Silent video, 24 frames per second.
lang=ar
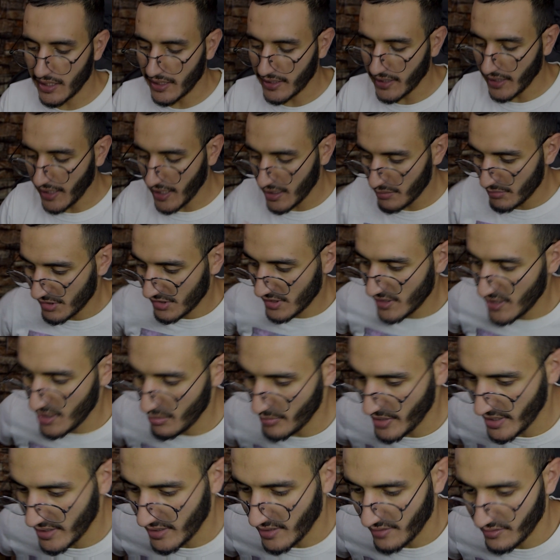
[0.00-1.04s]
كتلقى المشاكل
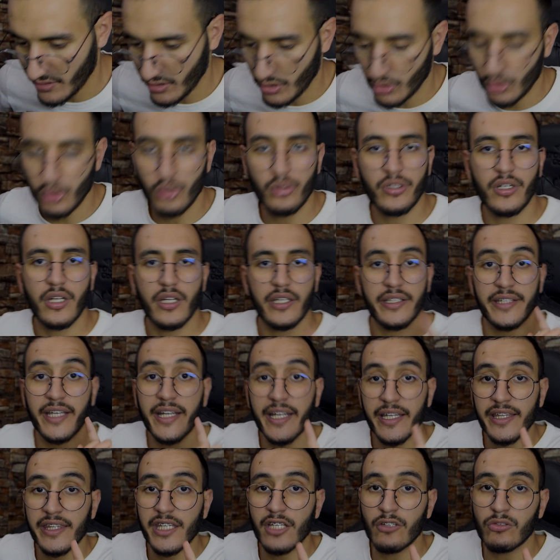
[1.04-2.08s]
مع الناس دونك انت
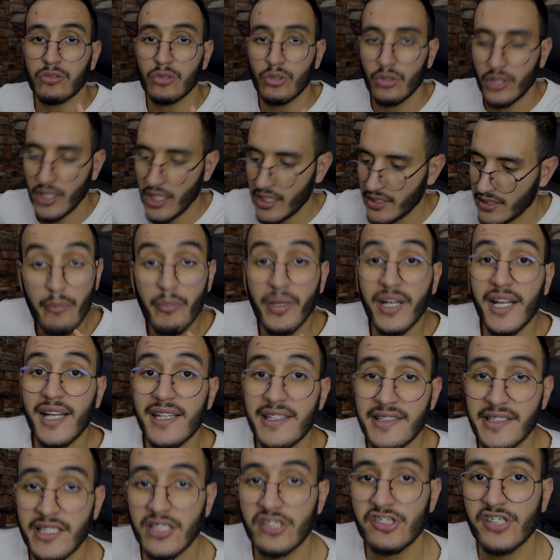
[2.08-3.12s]
كدير فلوغات ما
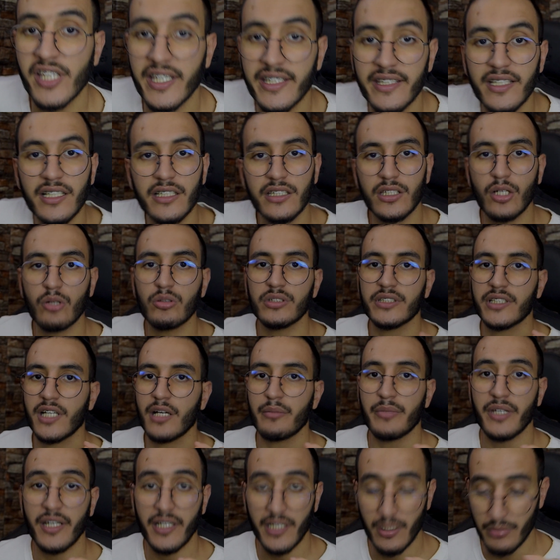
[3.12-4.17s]
كنصحكش انك تاخذ
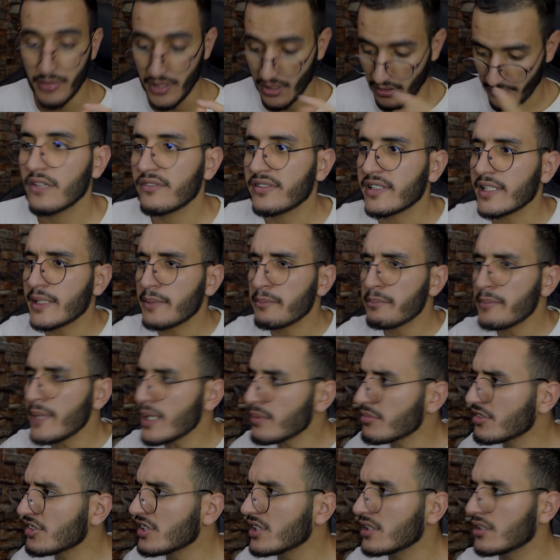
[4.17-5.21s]
كاميرا كبيره فين ما
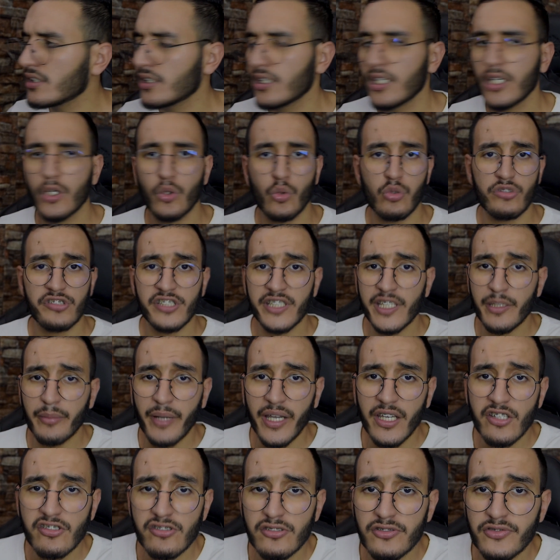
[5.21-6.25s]
مشيت كلشي
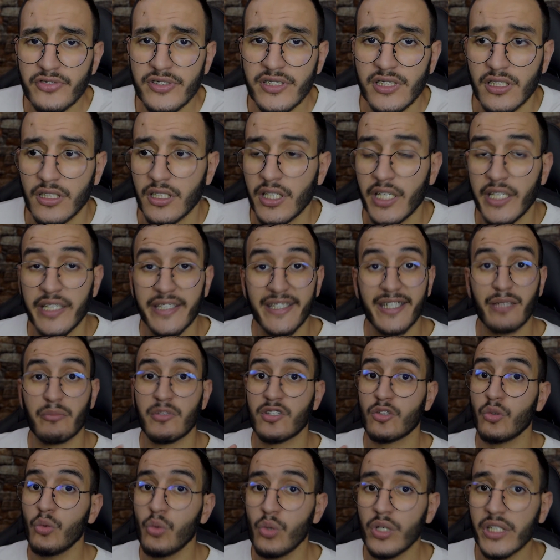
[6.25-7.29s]
كيبقى يشوف فيا ياك ما
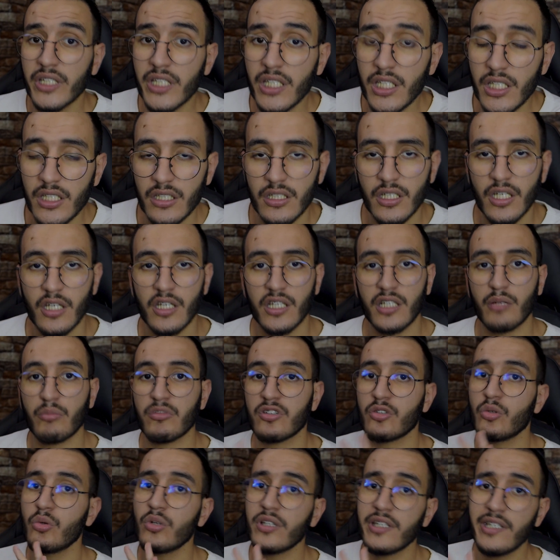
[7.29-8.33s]
صورتيني ياك ما
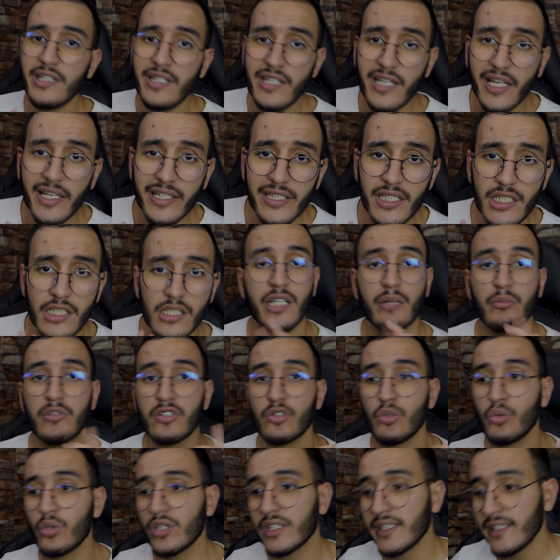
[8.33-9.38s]
صورتي ليا اختي ياك ما
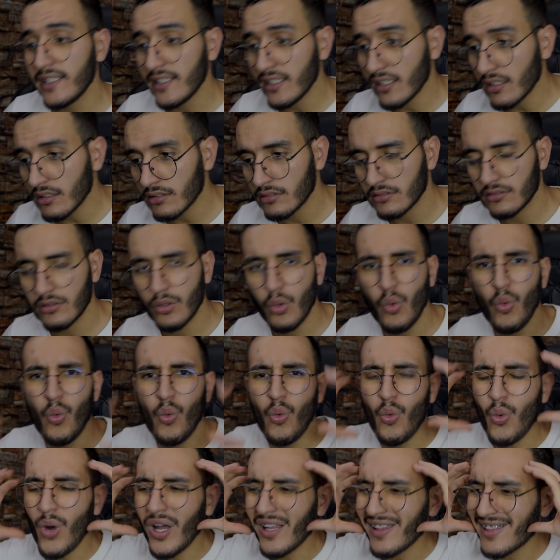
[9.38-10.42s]
صورتي ليا
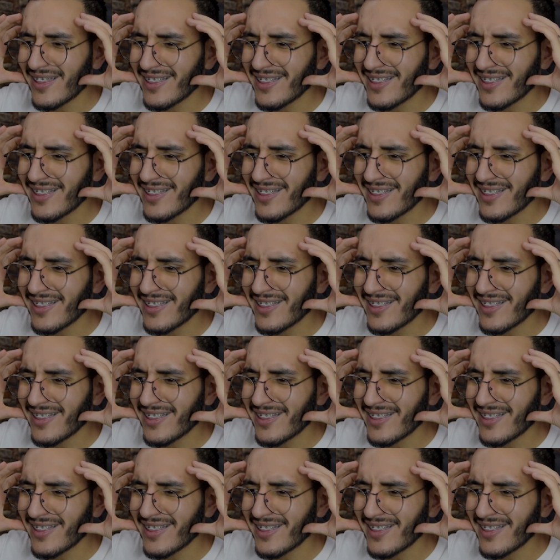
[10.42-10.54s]
و